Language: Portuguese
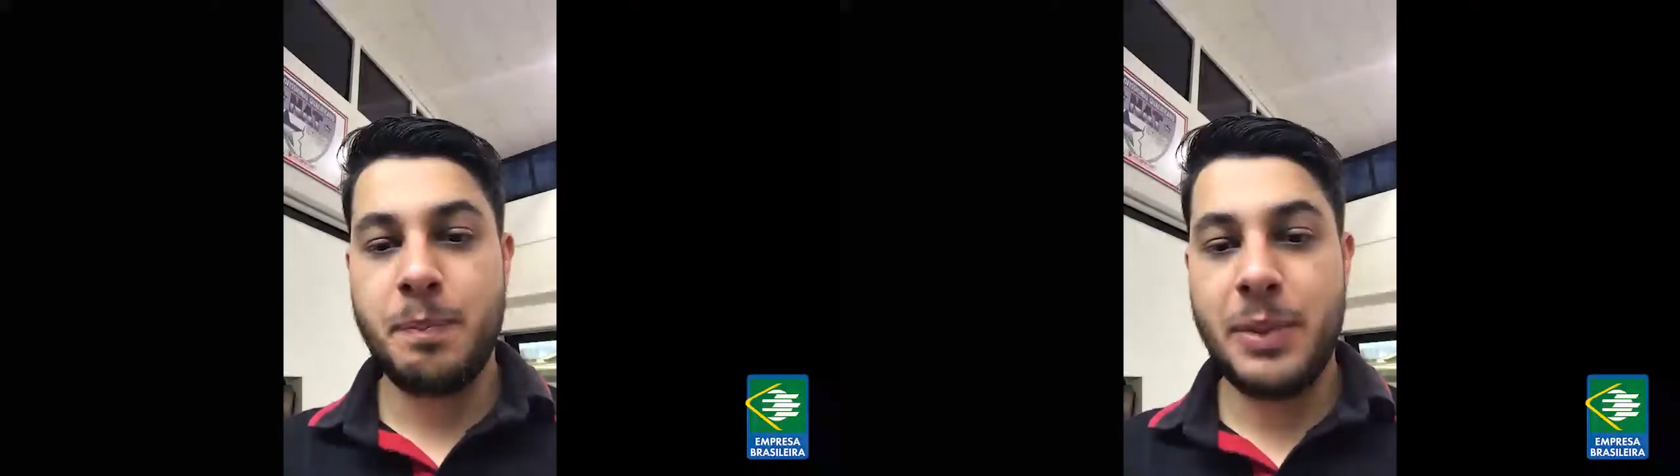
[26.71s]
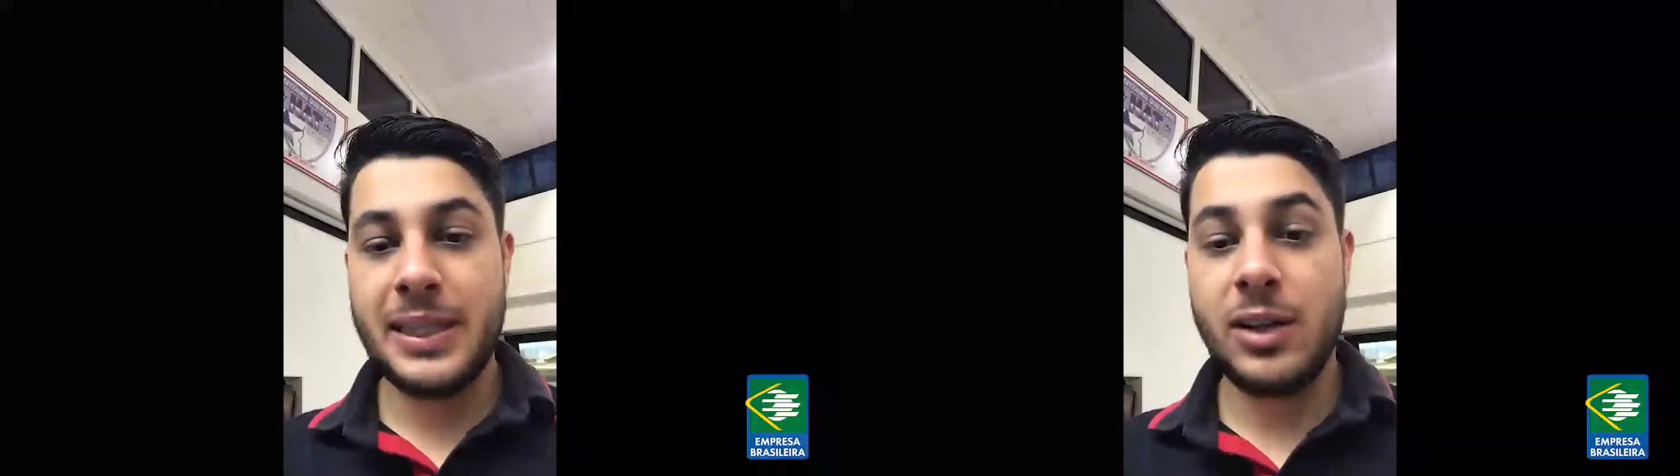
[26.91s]

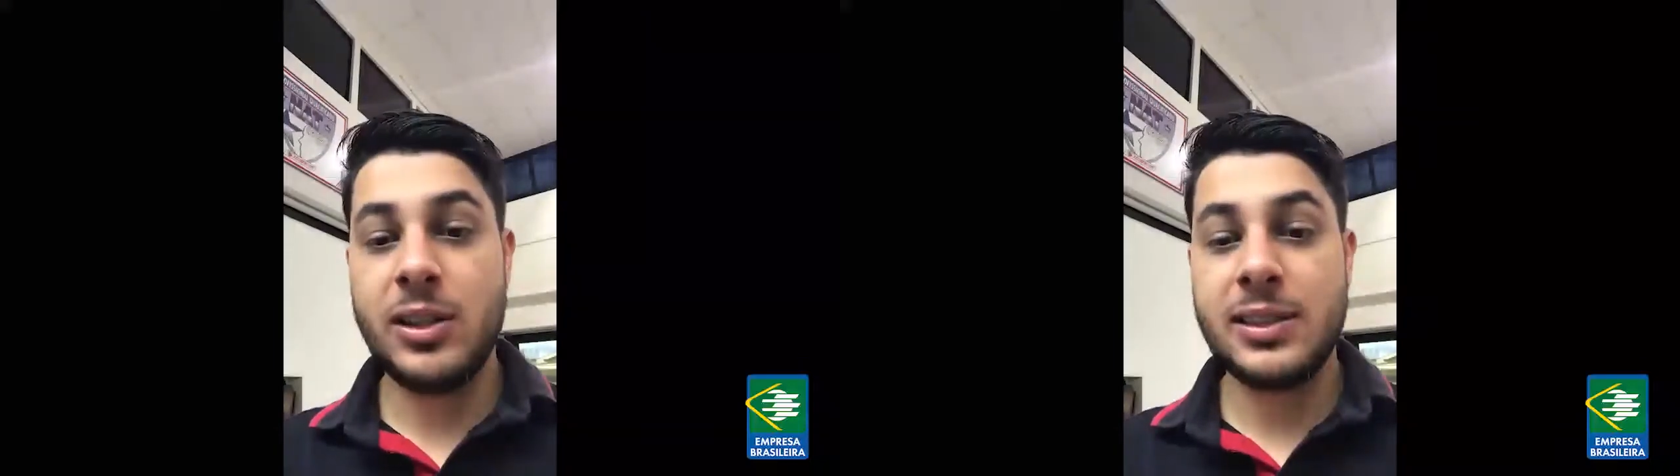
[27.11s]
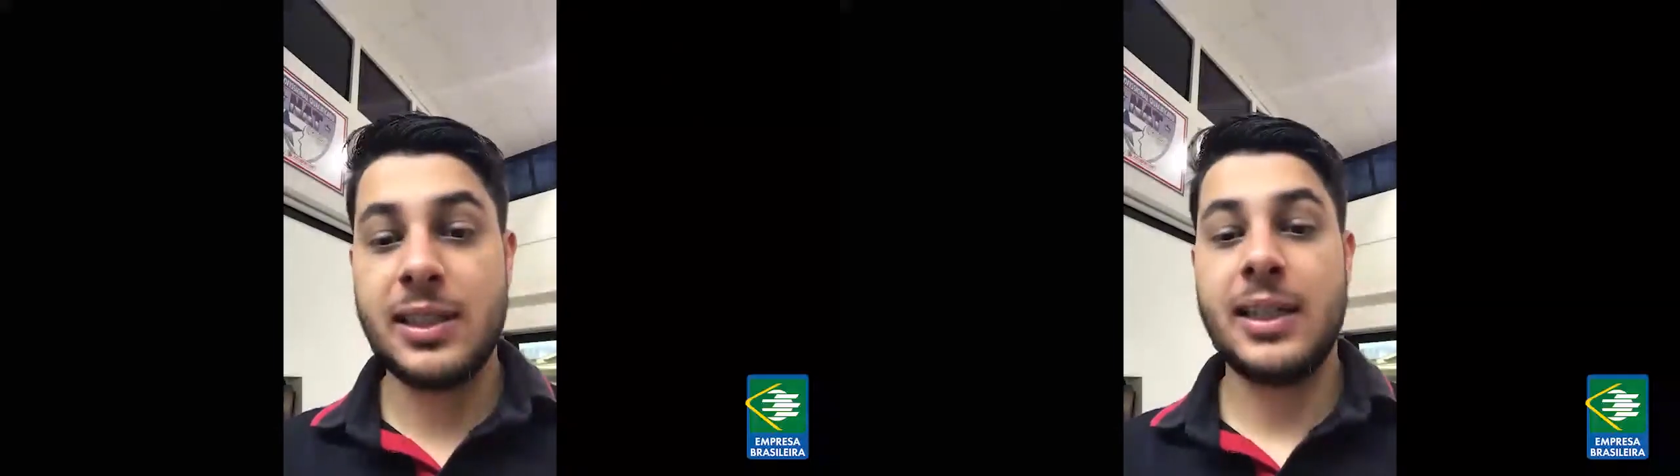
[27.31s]
pedal de
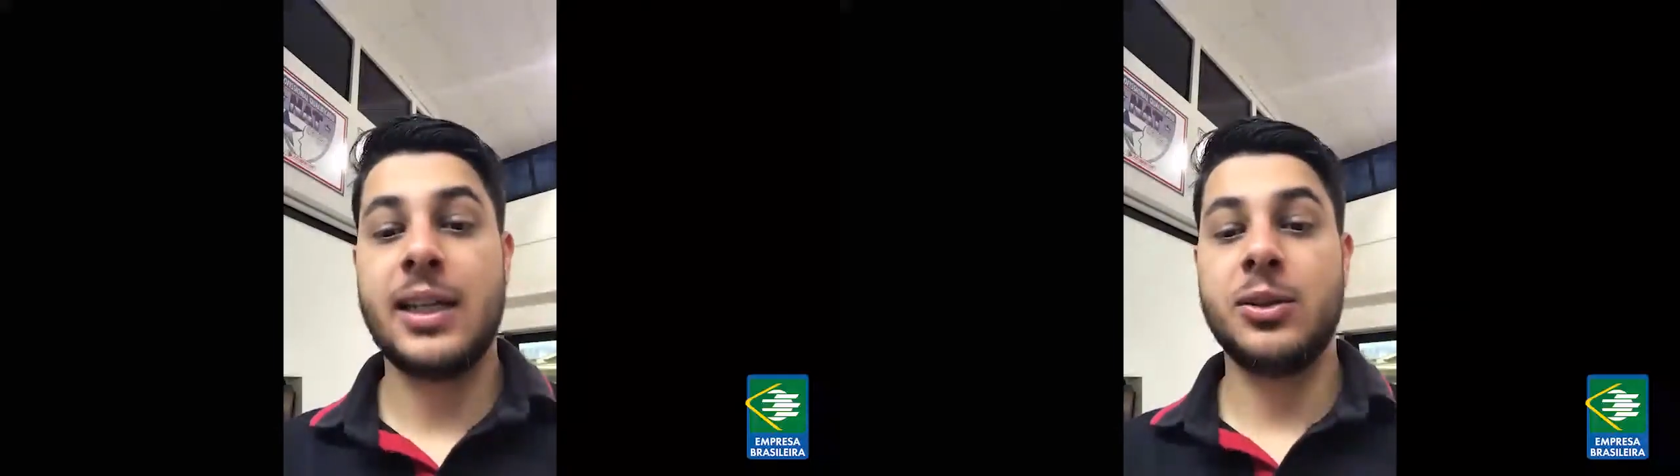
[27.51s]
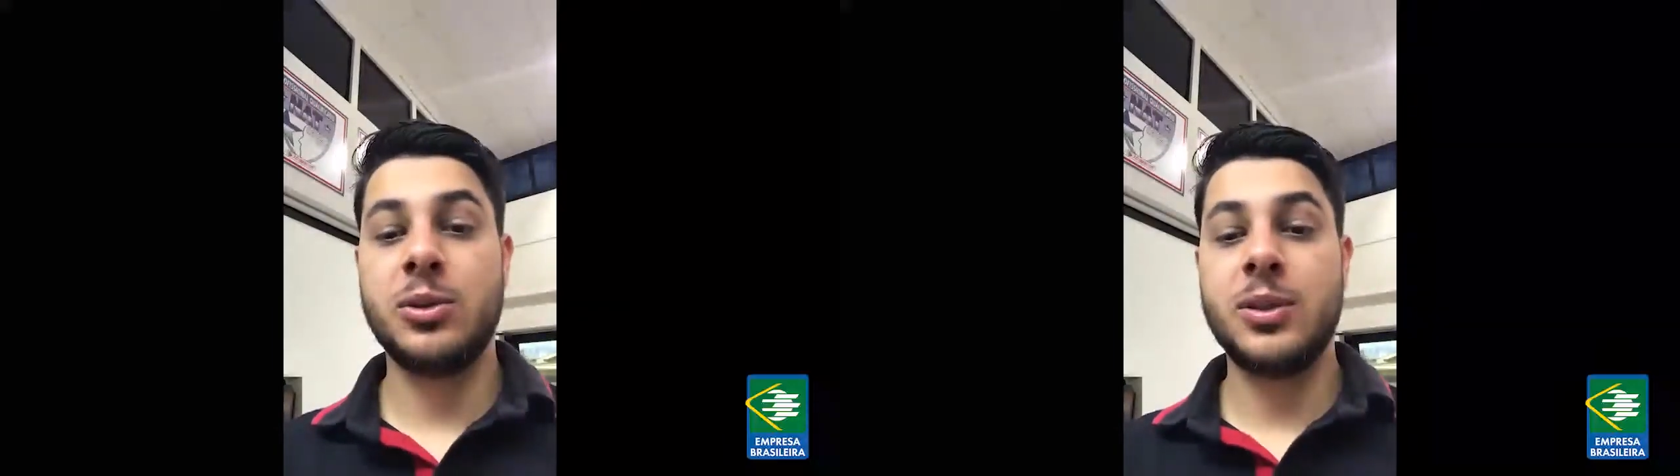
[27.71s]

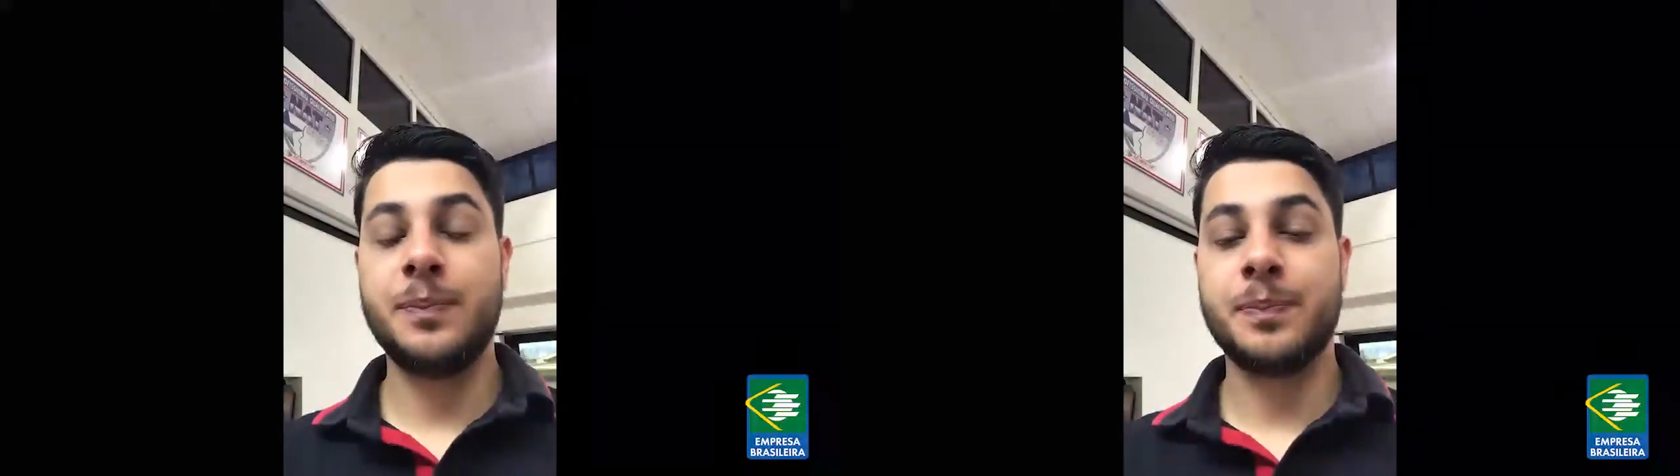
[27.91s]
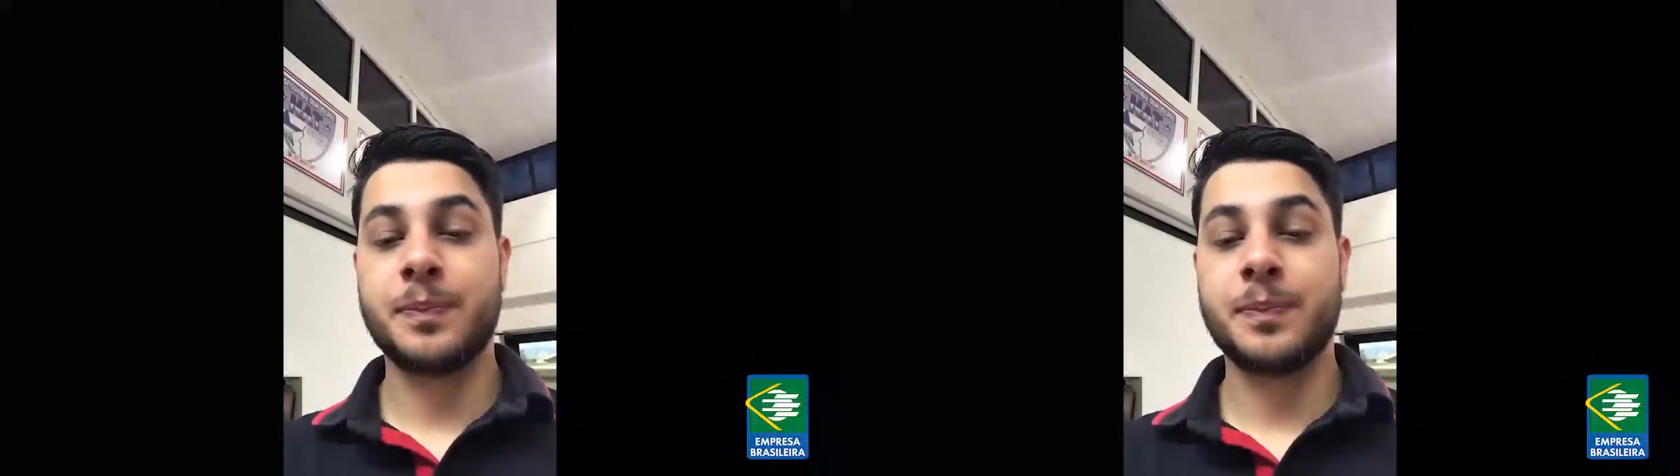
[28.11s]
acelerador